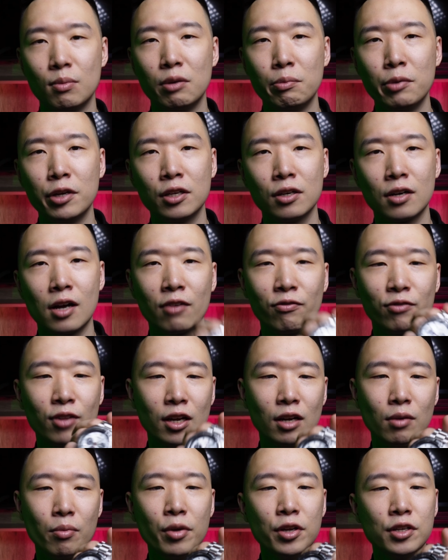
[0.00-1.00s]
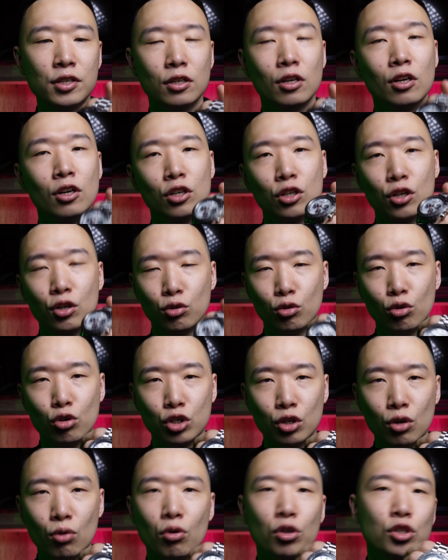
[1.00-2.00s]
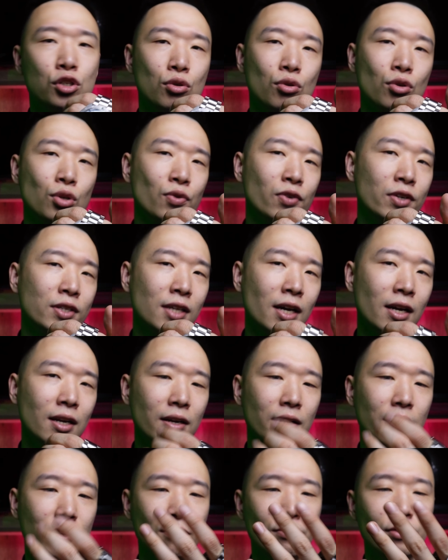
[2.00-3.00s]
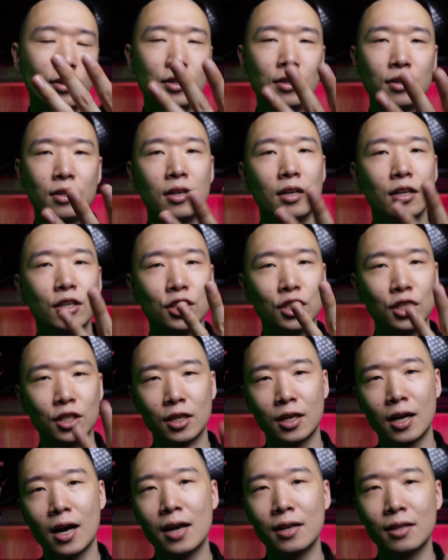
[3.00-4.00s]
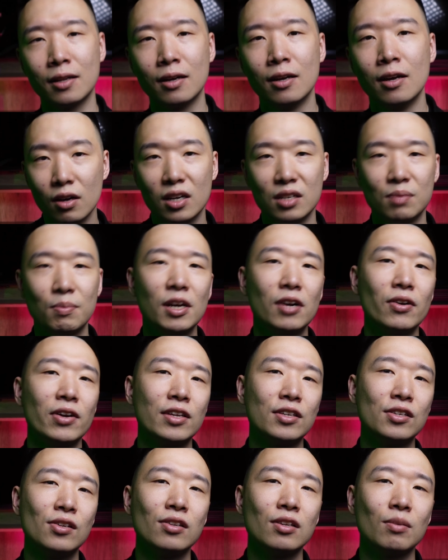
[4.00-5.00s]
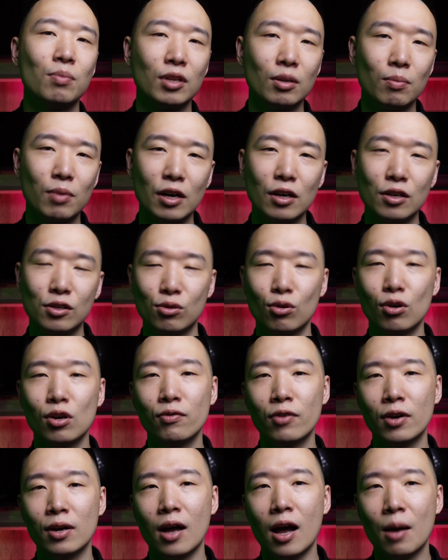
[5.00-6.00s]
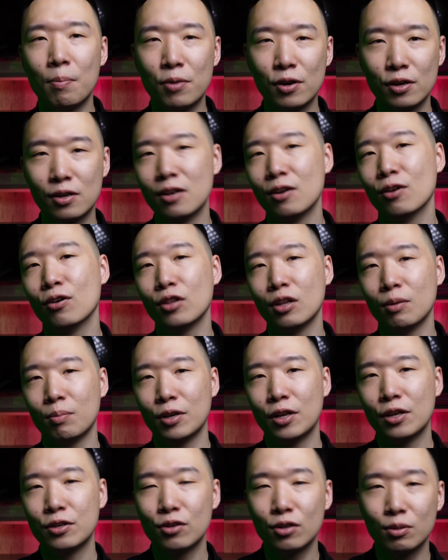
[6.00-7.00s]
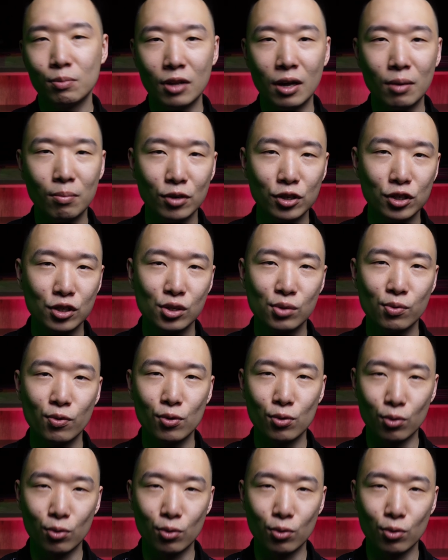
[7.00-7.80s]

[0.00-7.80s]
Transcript: мм, как в данном моменте, что тоже очень универсально и выглядит шикарно. Размеры они действительно подобрали здорово, определенно подойдет на большинство